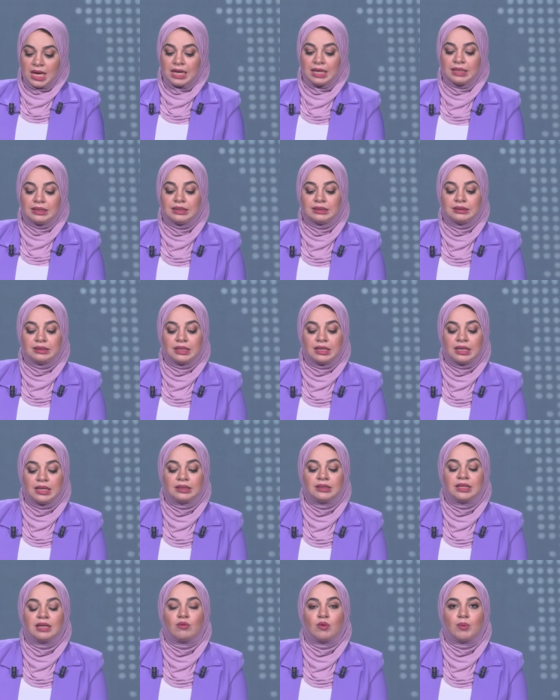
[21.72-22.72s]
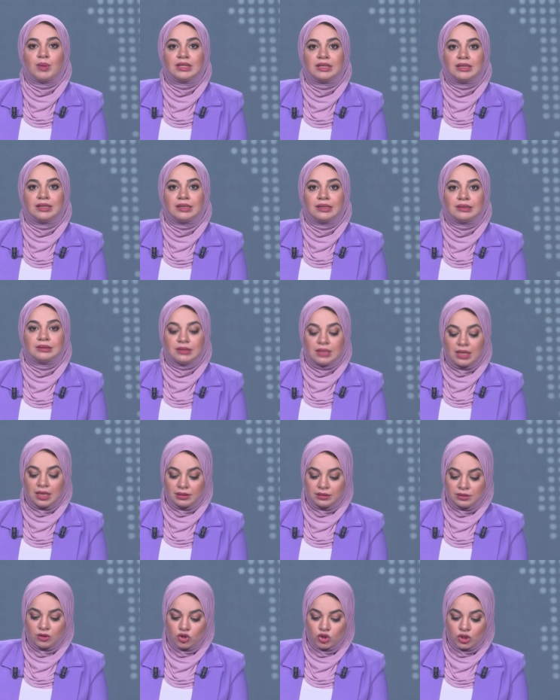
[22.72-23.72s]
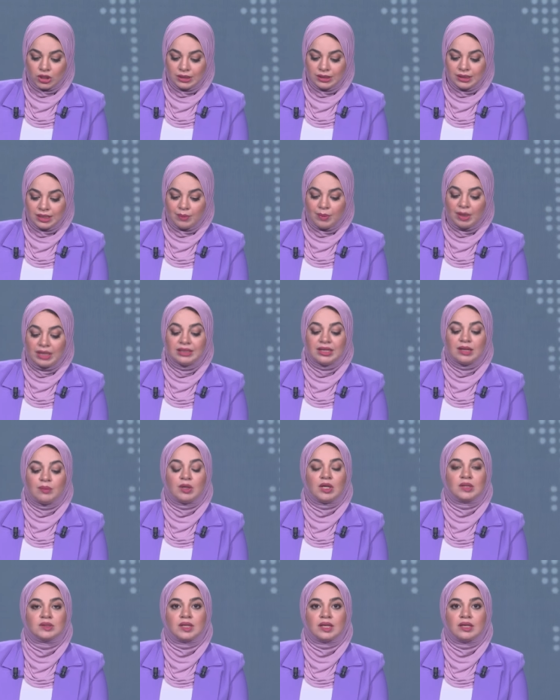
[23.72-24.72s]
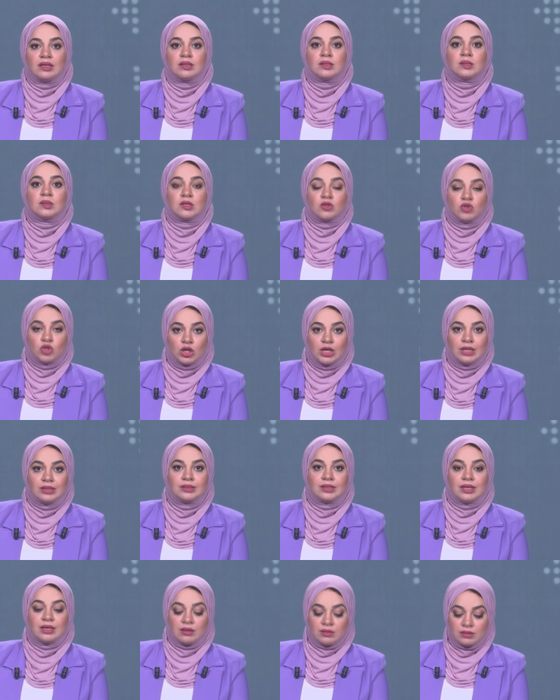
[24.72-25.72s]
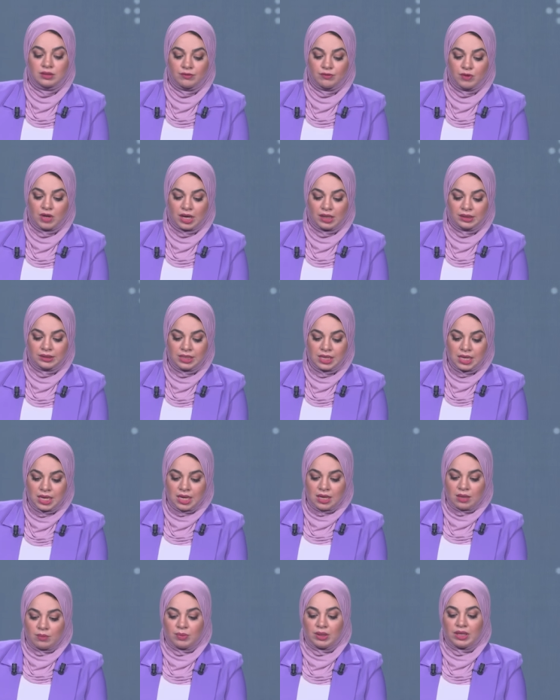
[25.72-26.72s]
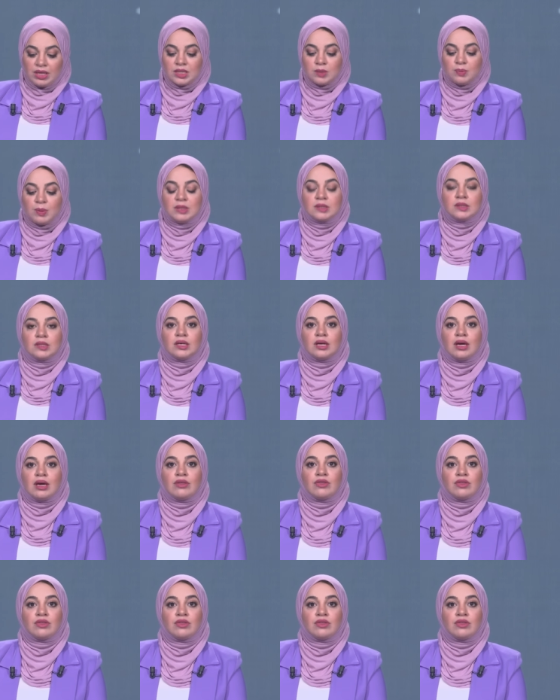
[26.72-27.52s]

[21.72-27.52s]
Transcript: أكد أن المبادلات التجارية بين البلدين سجلت ارتفاعا بنسبة